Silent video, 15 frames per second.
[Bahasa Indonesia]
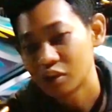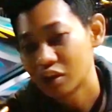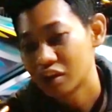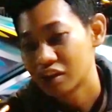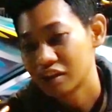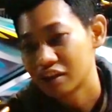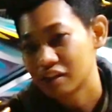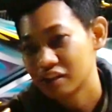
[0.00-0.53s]

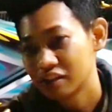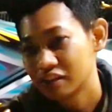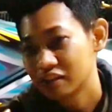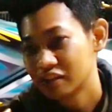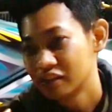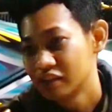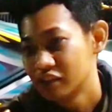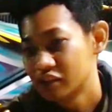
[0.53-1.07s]
motor
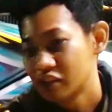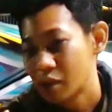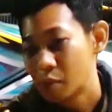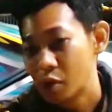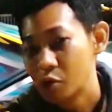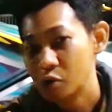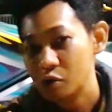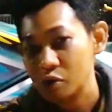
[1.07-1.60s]

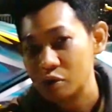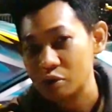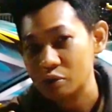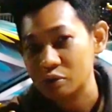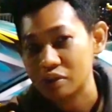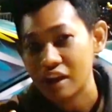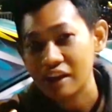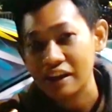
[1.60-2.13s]
CBU
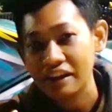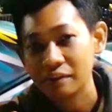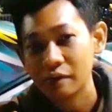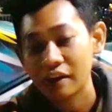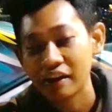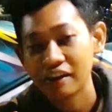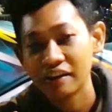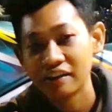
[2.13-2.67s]
susah kan
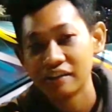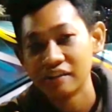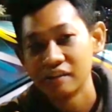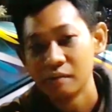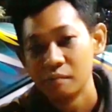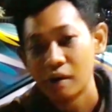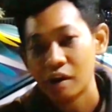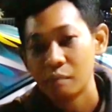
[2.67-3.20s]
rare
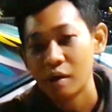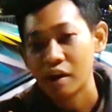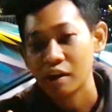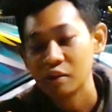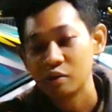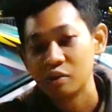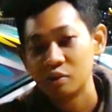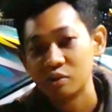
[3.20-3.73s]

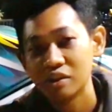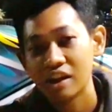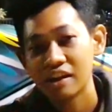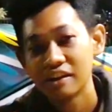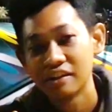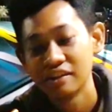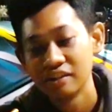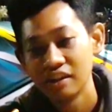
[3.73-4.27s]
barang-barangnya juga
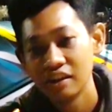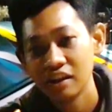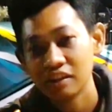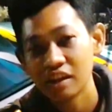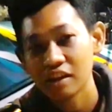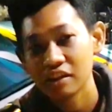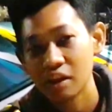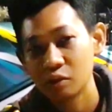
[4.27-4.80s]
susah jadi
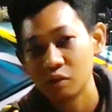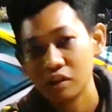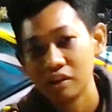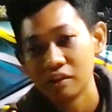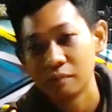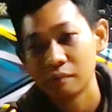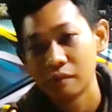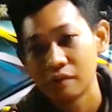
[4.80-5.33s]
kita
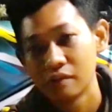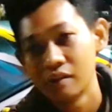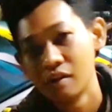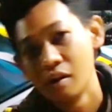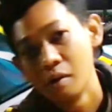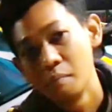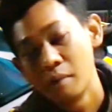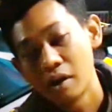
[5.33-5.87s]
nyatuin
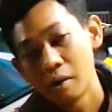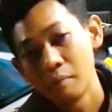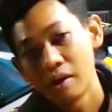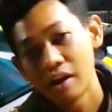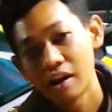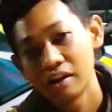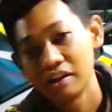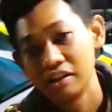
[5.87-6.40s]

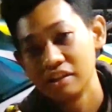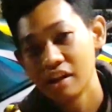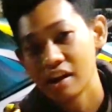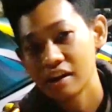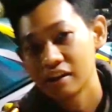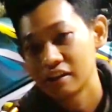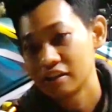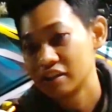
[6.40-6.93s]
barang-barang
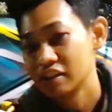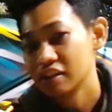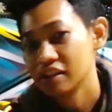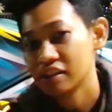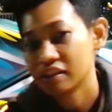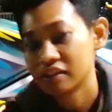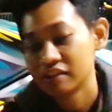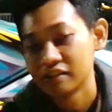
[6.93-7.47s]
ninja ke
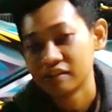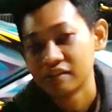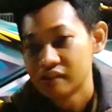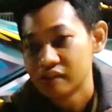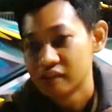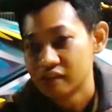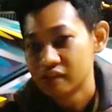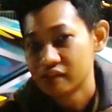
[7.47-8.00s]
sini.
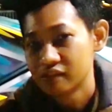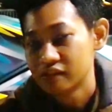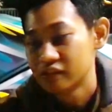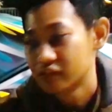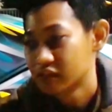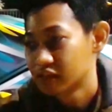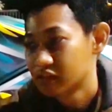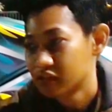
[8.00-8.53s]
Oh,
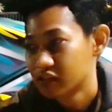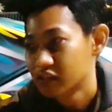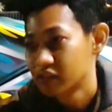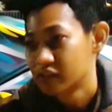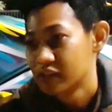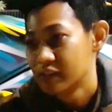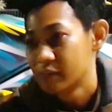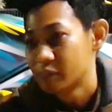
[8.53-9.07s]
jadi
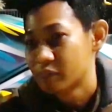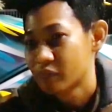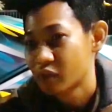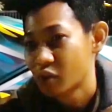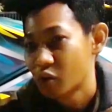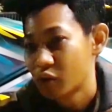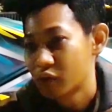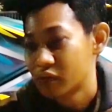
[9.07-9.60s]
apa
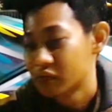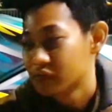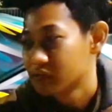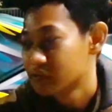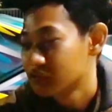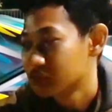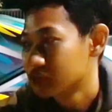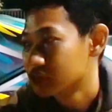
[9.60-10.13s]
nyari
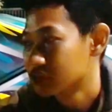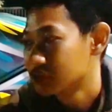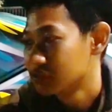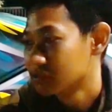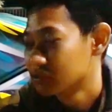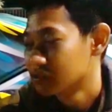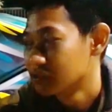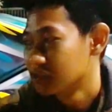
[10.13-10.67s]
barang-barangnya itu
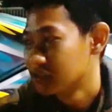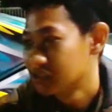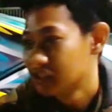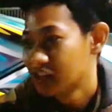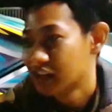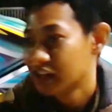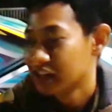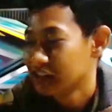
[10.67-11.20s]
barang-barang ninja ya.
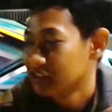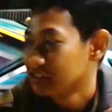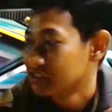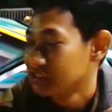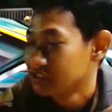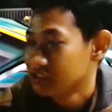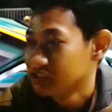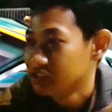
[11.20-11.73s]
Iya. Makanya
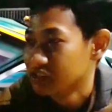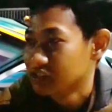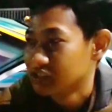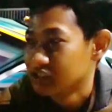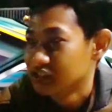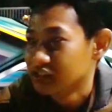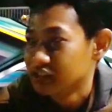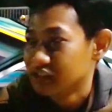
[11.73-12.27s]
gampang
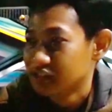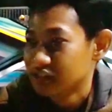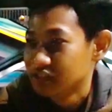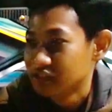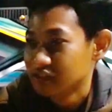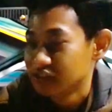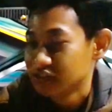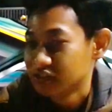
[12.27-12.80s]
susahnya
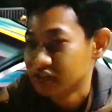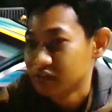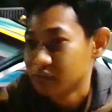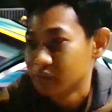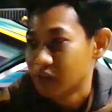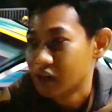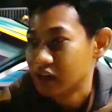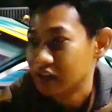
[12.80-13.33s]
tuh
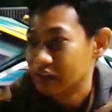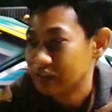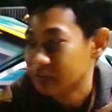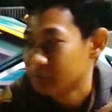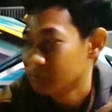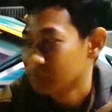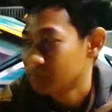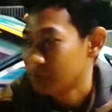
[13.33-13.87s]
buat oh,
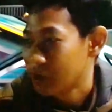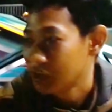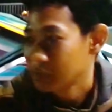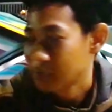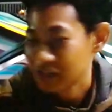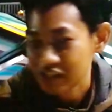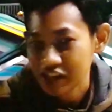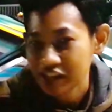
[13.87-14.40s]
masang di
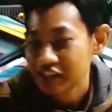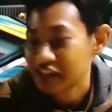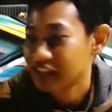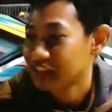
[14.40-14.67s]
sininya.